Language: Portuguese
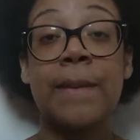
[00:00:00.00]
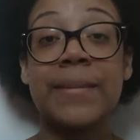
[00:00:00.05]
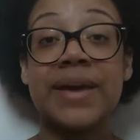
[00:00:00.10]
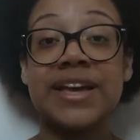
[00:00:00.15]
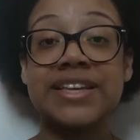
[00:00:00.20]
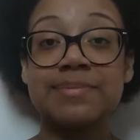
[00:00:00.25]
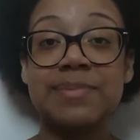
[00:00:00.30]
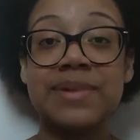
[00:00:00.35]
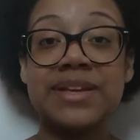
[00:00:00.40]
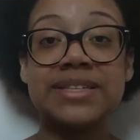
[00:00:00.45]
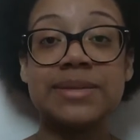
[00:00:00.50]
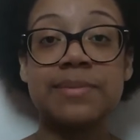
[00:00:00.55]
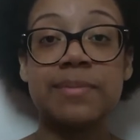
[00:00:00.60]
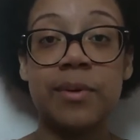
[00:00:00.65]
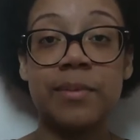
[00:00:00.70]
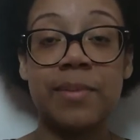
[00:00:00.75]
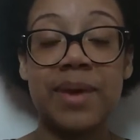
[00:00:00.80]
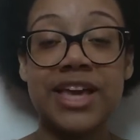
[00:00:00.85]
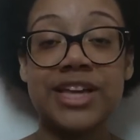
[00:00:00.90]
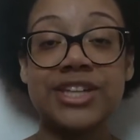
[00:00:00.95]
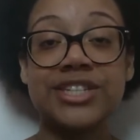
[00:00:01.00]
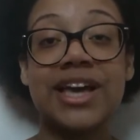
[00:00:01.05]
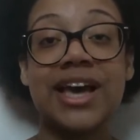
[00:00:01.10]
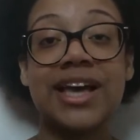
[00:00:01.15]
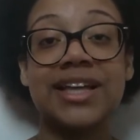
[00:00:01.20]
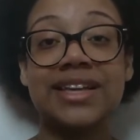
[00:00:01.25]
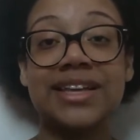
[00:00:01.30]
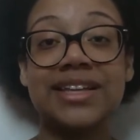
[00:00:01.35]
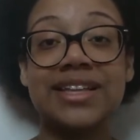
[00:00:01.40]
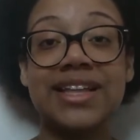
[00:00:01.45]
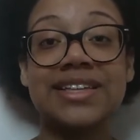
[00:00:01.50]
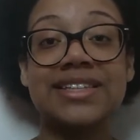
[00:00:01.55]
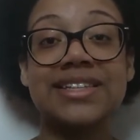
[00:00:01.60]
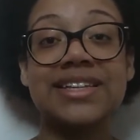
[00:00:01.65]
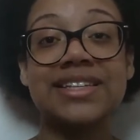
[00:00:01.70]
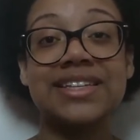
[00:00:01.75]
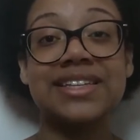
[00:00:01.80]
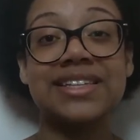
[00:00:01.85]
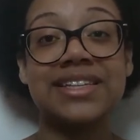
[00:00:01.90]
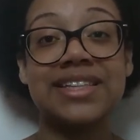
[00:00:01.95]
mas principalmente atender às
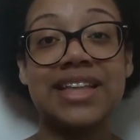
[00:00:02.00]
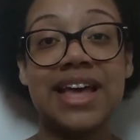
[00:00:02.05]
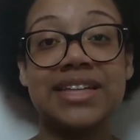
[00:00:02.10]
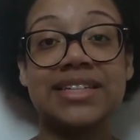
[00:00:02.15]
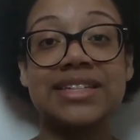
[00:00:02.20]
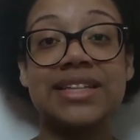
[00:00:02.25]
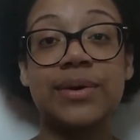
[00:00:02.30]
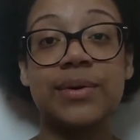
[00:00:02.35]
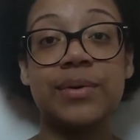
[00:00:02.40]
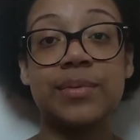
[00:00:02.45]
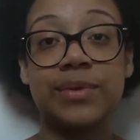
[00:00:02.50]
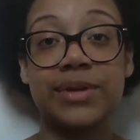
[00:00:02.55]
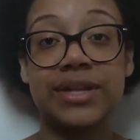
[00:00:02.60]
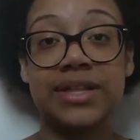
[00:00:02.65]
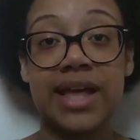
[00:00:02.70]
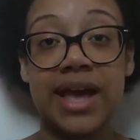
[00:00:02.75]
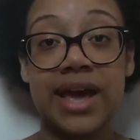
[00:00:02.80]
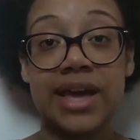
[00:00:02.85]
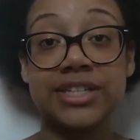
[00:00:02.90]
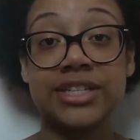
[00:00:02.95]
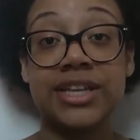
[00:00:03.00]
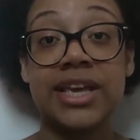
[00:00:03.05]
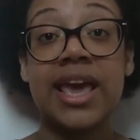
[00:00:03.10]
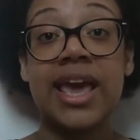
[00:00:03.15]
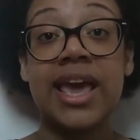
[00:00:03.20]
necessidades da comunidade,